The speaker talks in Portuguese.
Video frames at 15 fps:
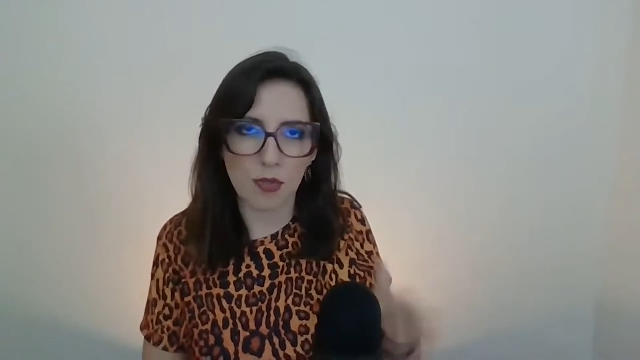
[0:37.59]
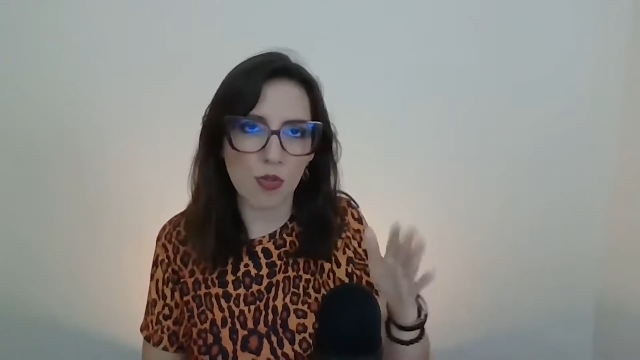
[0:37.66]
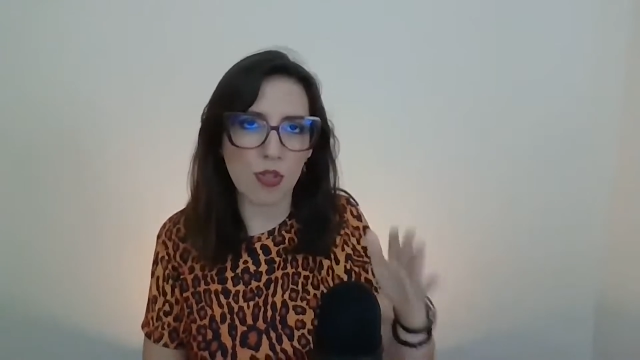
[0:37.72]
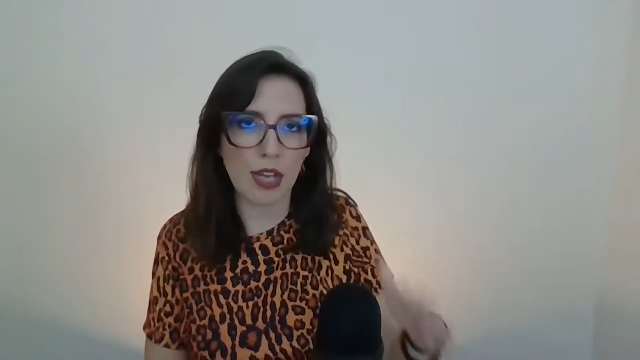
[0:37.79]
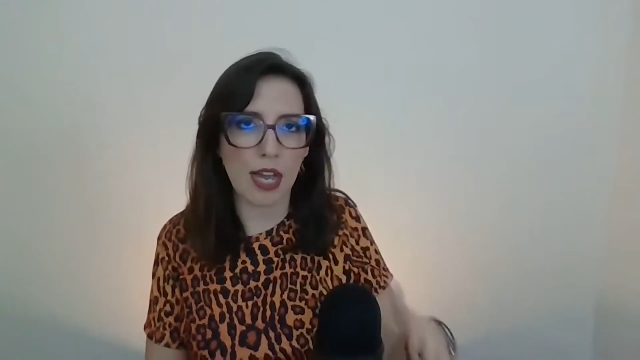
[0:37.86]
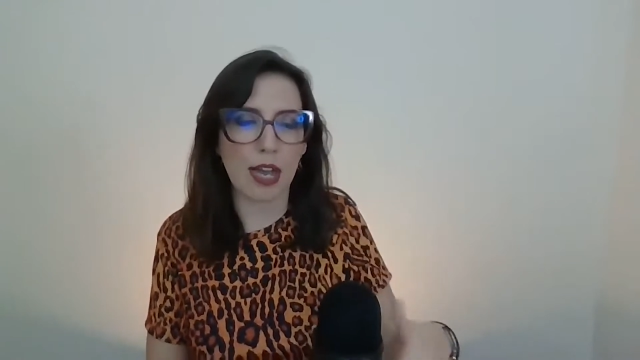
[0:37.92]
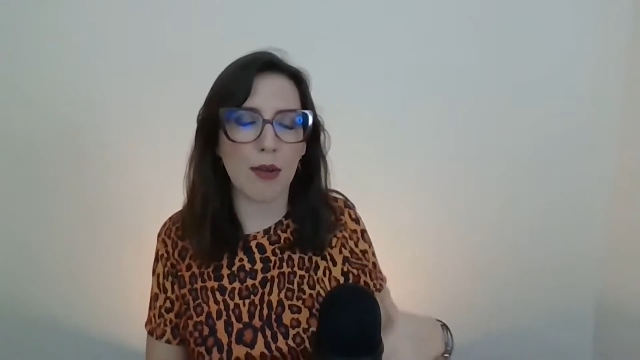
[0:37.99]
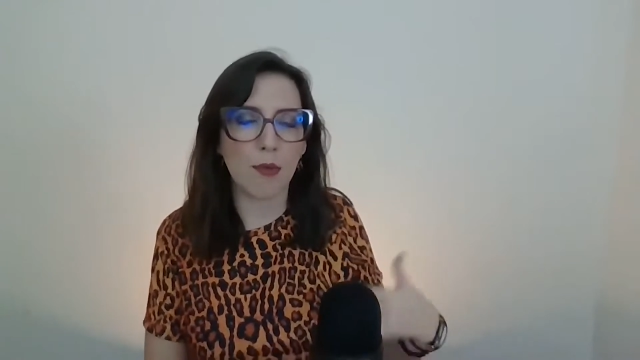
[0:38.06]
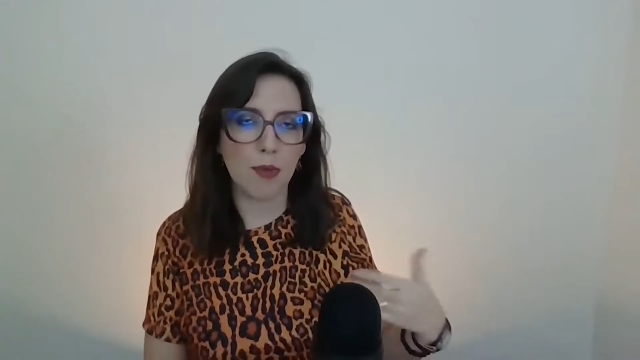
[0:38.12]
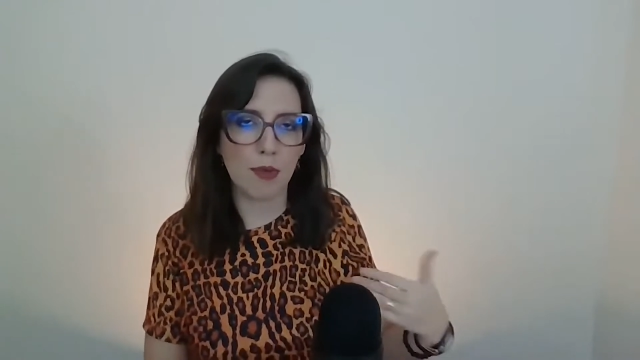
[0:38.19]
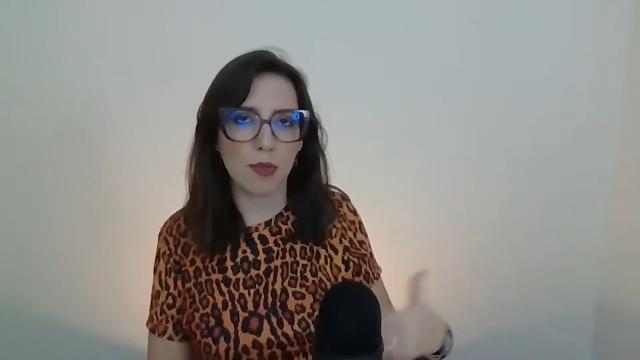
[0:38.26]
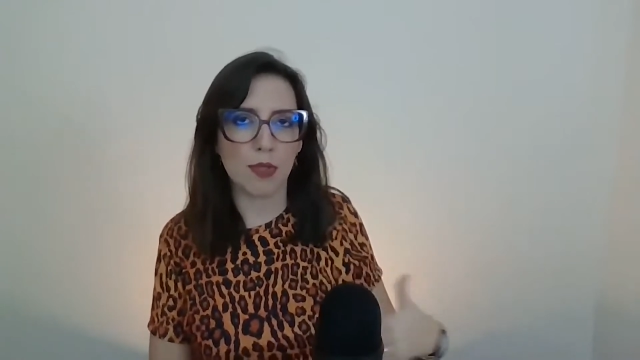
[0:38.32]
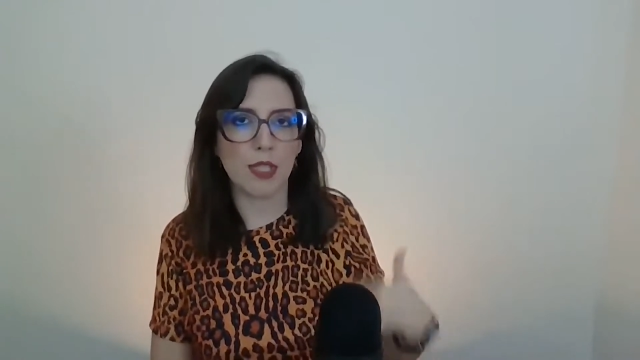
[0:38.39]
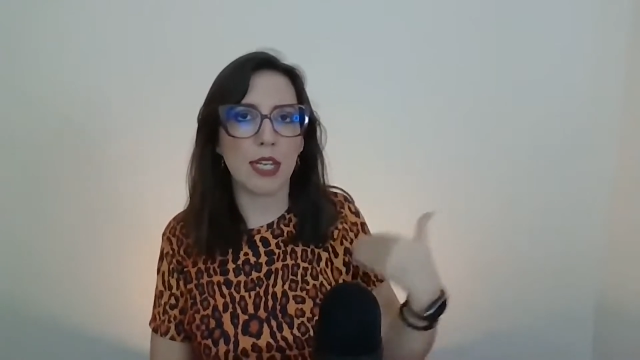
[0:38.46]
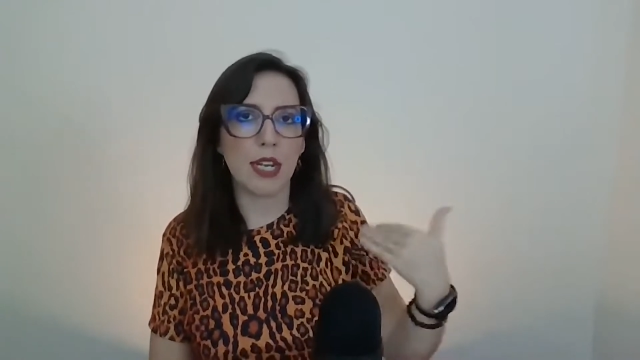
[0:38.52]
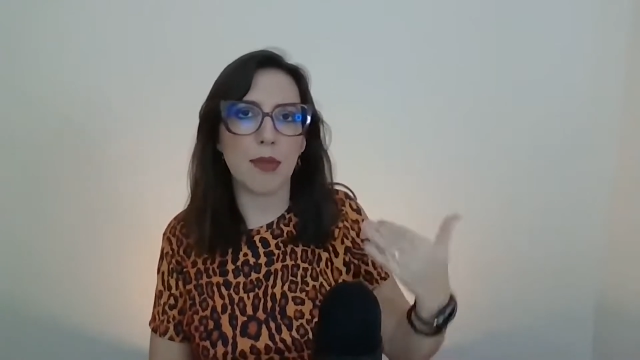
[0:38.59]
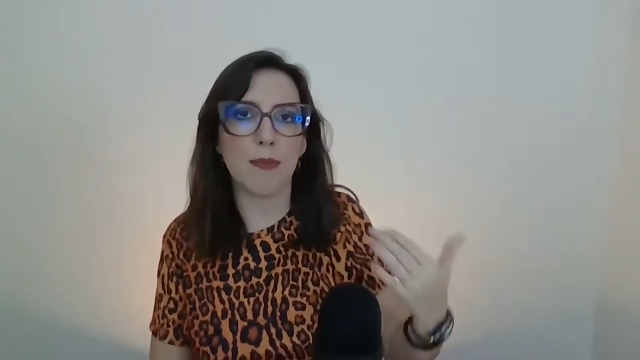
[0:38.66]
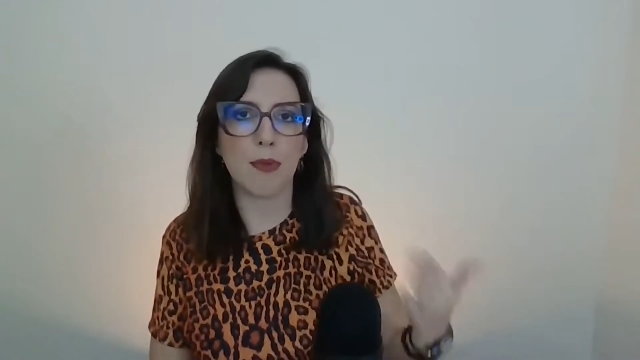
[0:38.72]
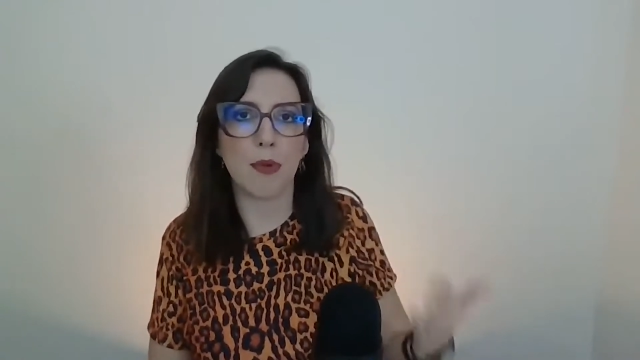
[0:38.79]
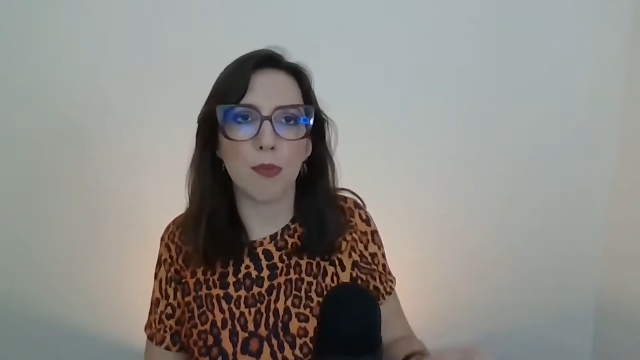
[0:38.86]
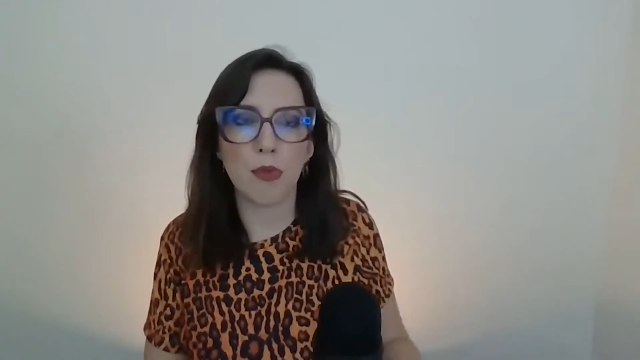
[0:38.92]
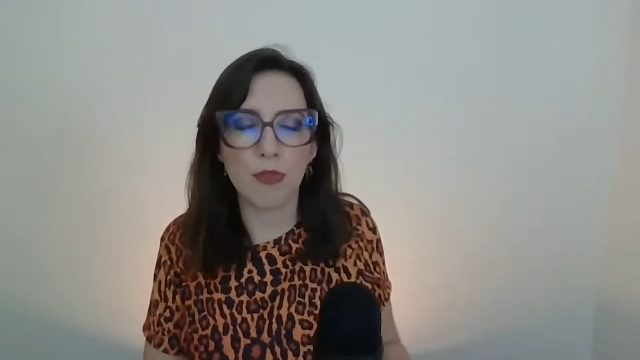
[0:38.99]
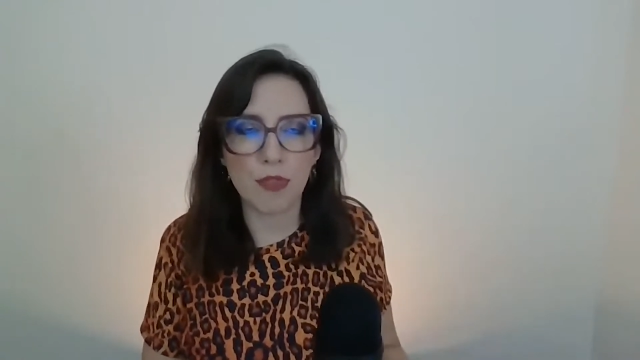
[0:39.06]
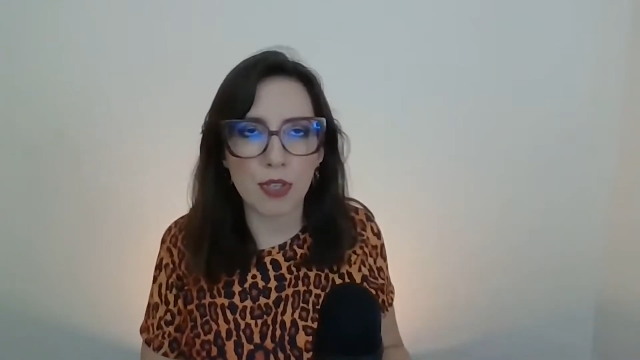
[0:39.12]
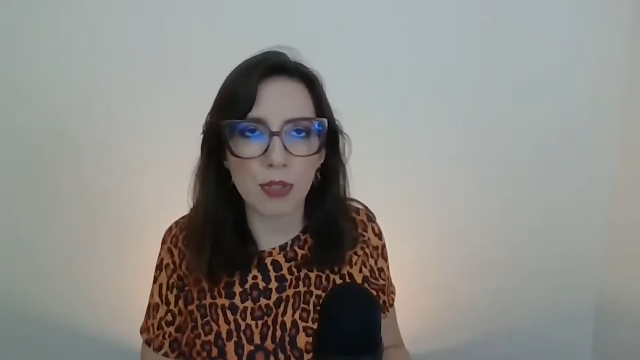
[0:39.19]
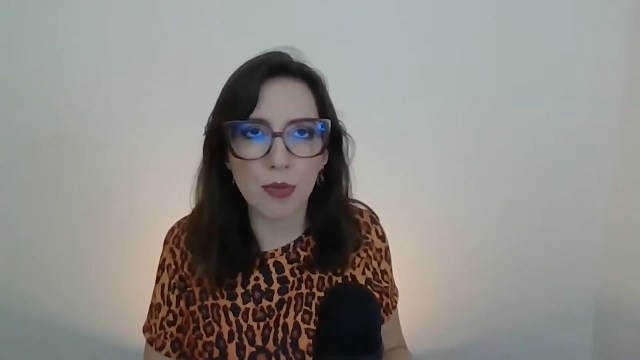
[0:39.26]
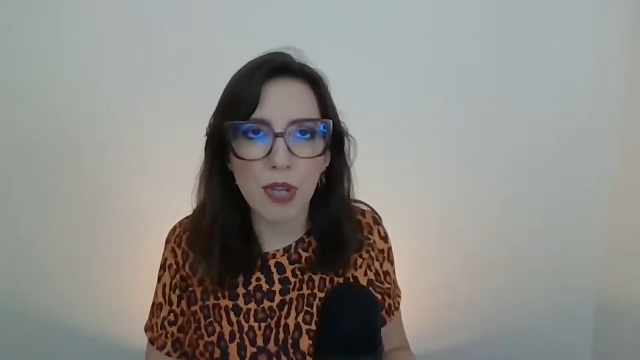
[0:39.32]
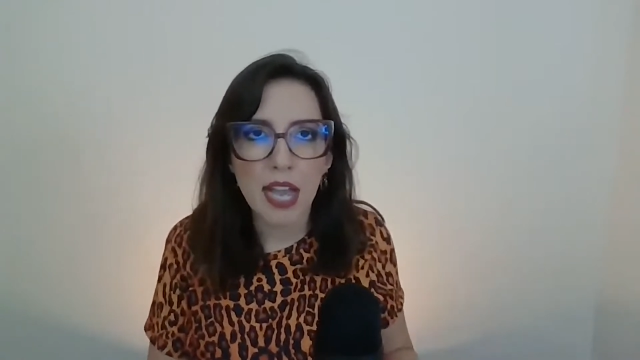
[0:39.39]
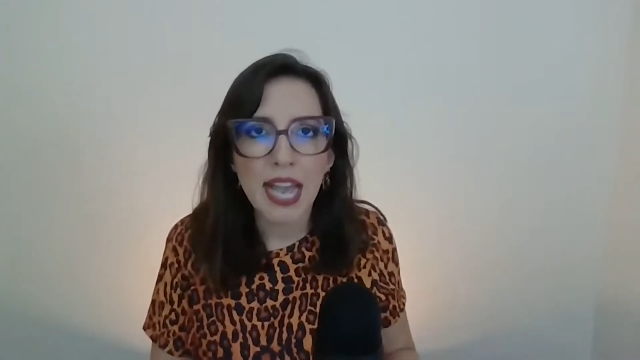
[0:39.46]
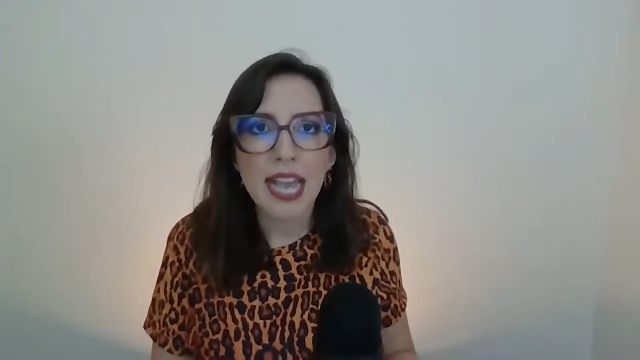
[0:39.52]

de cargo, eu serei promovido,